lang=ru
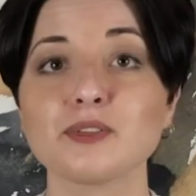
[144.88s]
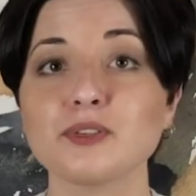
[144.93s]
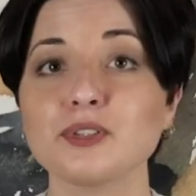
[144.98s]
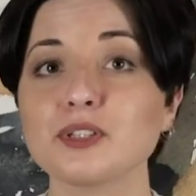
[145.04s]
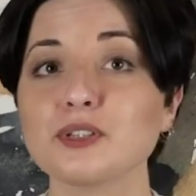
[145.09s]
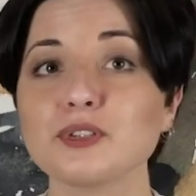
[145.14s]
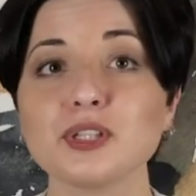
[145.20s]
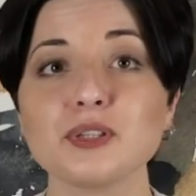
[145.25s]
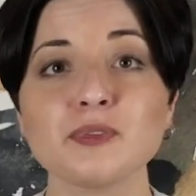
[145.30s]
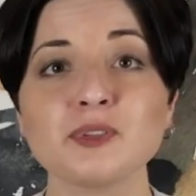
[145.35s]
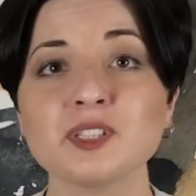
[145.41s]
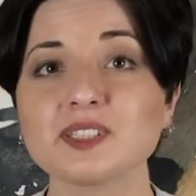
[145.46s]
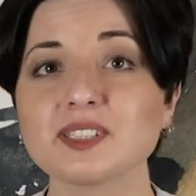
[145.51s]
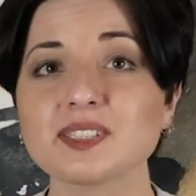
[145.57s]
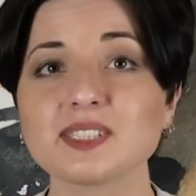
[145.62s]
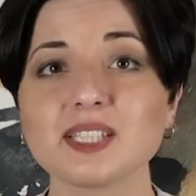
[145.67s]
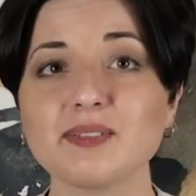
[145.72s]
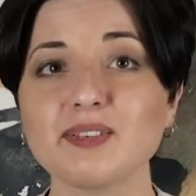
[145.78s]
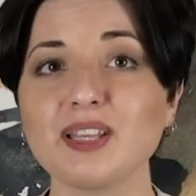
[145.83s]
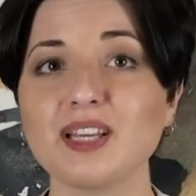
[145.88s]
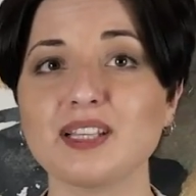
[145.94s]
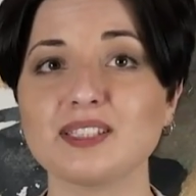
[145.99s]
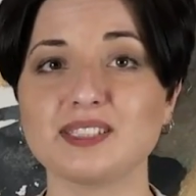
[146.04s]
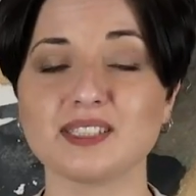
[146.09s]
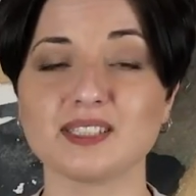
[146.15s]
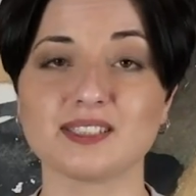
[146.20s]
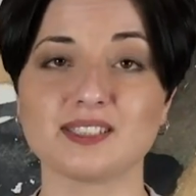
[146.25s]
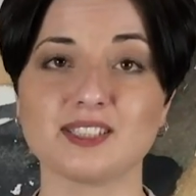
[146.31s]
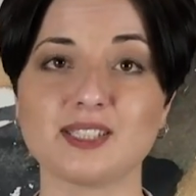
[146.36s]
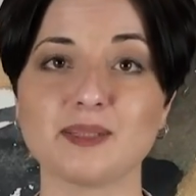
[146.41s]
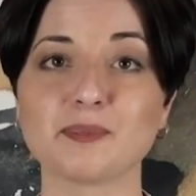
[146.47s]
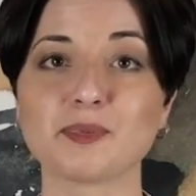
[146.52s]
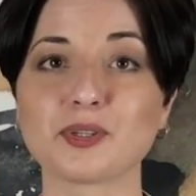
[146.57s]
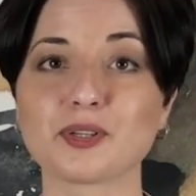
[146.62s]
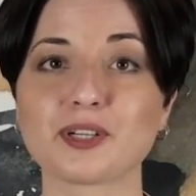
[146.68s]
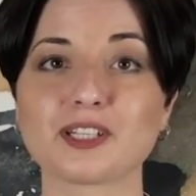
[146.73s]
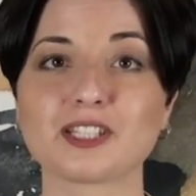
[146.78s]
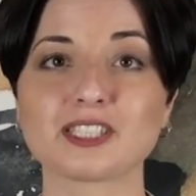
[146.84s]
Но никто его не заставляет делать это
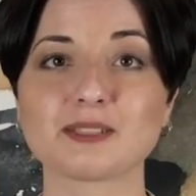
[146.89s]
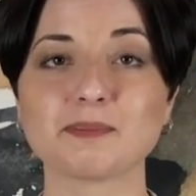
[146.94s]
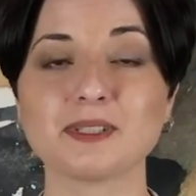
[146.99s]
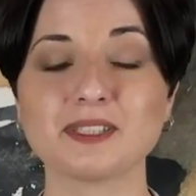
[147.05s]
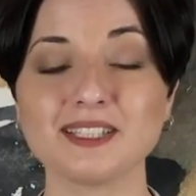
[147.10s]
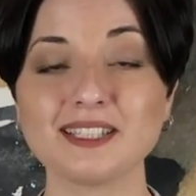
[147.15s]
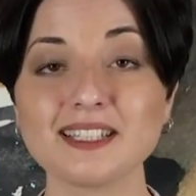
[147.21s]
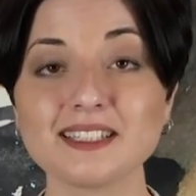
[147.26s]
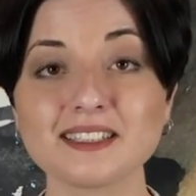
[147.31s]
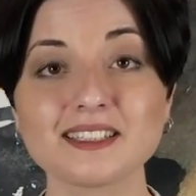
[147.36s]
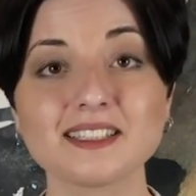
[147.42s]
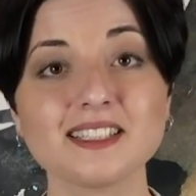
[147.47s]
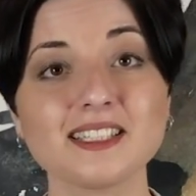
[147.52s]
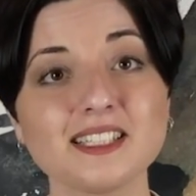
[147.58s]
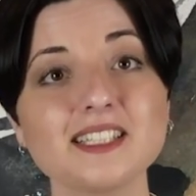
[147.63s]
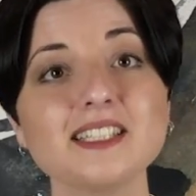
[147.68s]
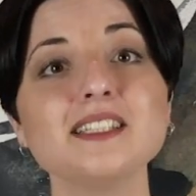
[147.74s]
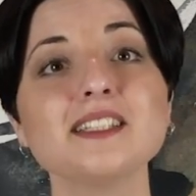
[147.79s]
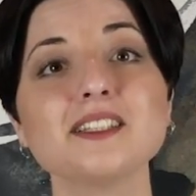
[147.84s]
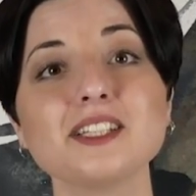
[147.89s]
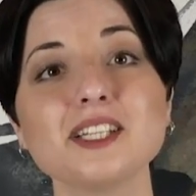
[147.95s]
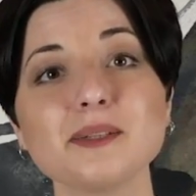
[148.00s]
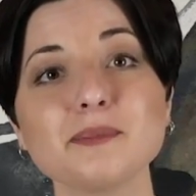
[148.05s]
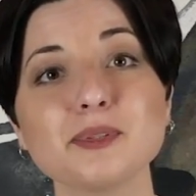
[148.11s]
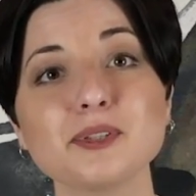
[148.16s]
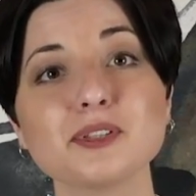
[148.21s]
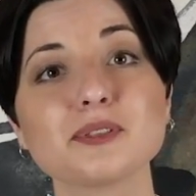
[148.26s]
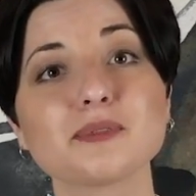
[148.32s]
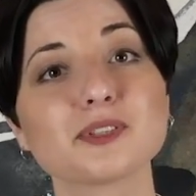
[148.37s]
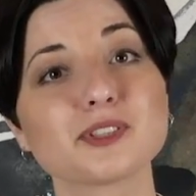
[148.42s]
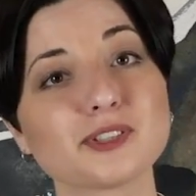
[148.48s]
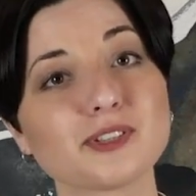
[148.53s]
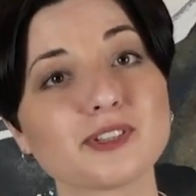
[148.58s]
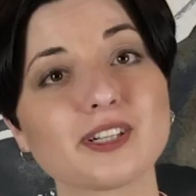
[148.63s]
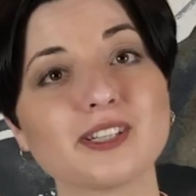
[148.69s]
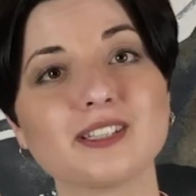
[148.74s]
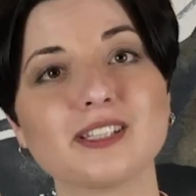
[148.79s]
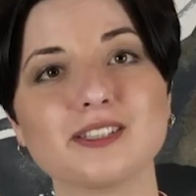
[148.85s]
много раз подряд, и не требует
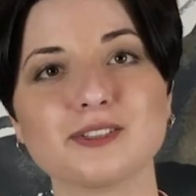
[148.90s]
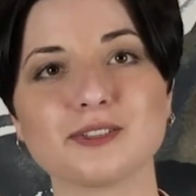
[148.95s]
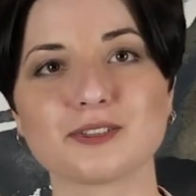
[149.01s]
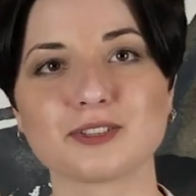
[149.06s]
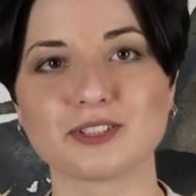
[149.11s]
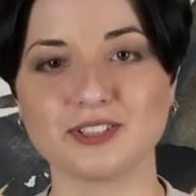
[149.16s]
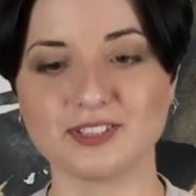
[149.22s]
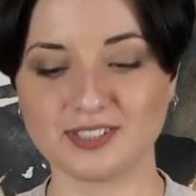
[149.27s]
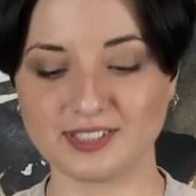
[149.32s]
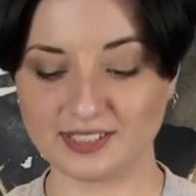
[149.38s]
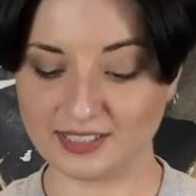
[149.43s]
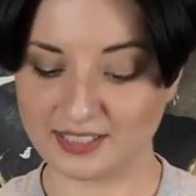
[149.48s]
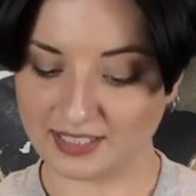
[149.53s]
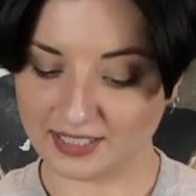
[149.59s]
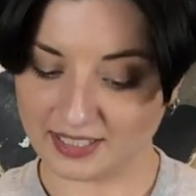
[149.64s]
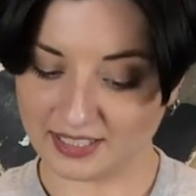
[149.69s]
высокой надежности.